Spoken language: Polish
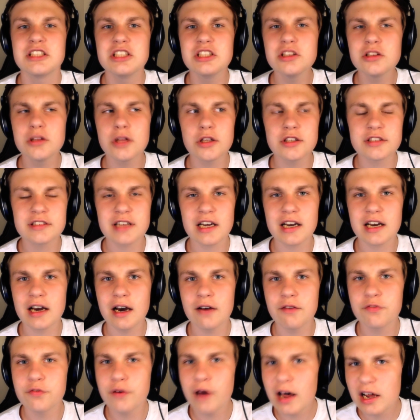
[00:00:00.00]
skin to jest
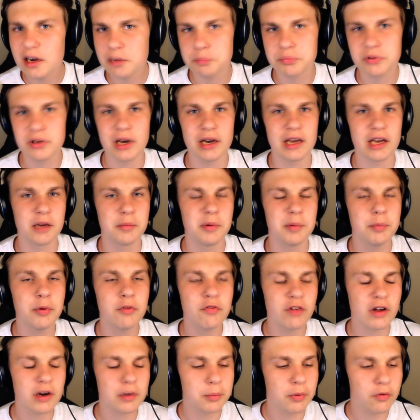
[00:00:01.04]
taka farbka, jakby
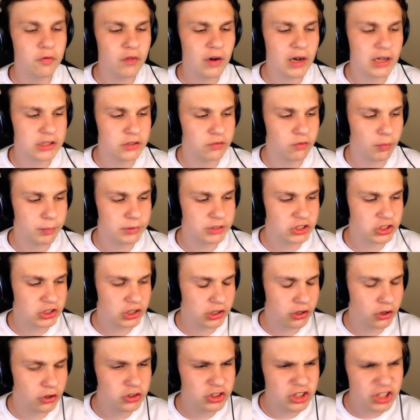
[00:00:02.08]
pofarbowanie, wobec
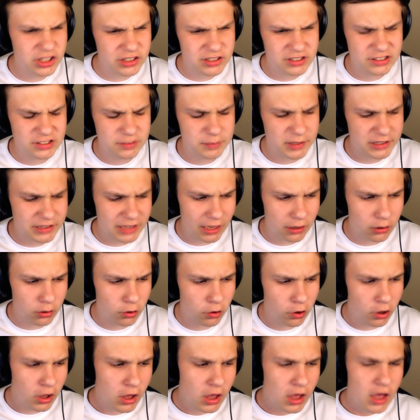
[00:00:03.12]
czego on nie jest z
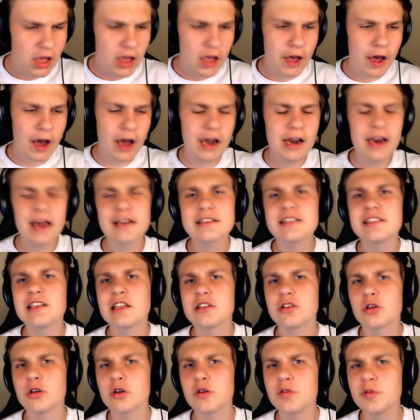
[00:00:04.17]
metalu, ale
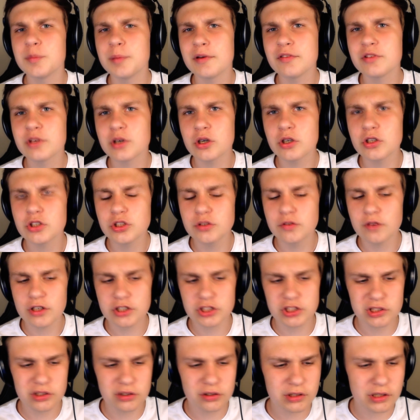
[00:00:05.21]
Akinatorowi pewnie chodzi
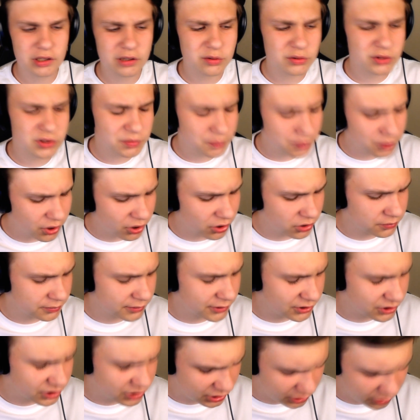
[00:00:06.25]
właśnie o jakąś broń,
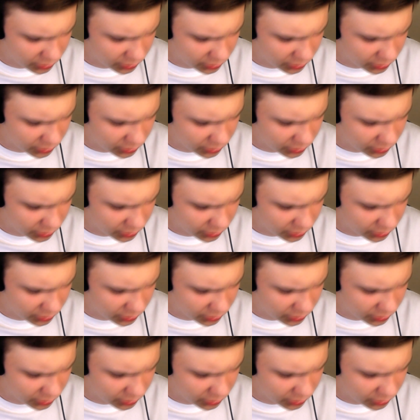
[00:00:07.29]
bo już